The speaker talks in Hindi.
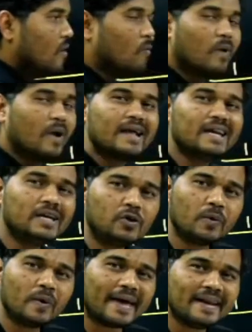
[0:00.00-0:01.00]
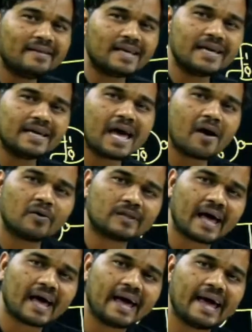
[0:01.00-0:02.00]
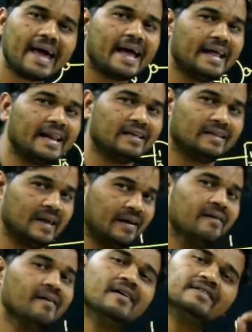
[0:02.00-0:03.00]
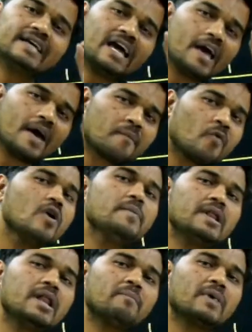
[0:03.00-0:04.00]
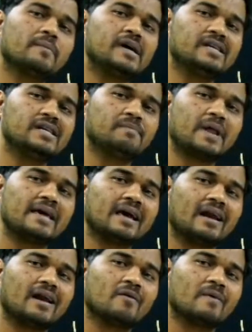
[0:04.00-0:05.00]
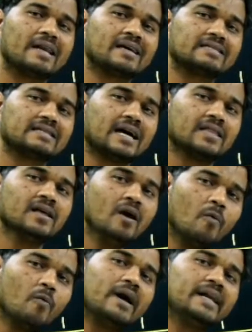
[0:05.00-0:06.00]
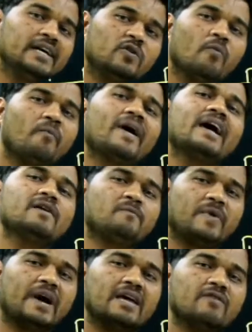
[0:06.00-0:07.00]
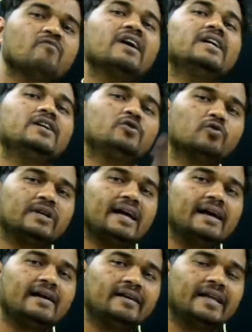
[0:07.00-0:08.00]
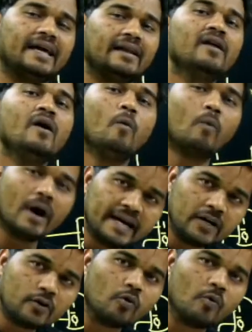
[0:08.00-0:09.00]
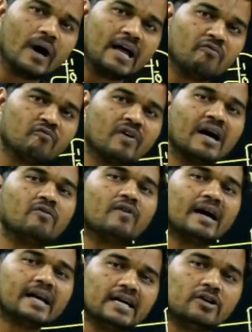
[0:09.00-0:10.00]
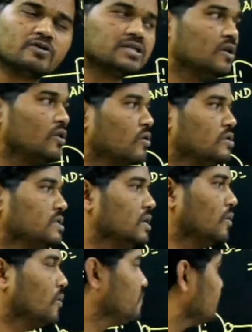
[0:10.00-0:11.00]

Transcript: वन इंटू एनीथिंग क्या होता है एनीथिंग चाहे आप कोई भी नंबर मल्टीप्लाई कर ले वन के साथ वन इंटू फाइव फाइव वन इंटू टेन टेन वन इंटू वन वन वन इंटू जीरो जीरो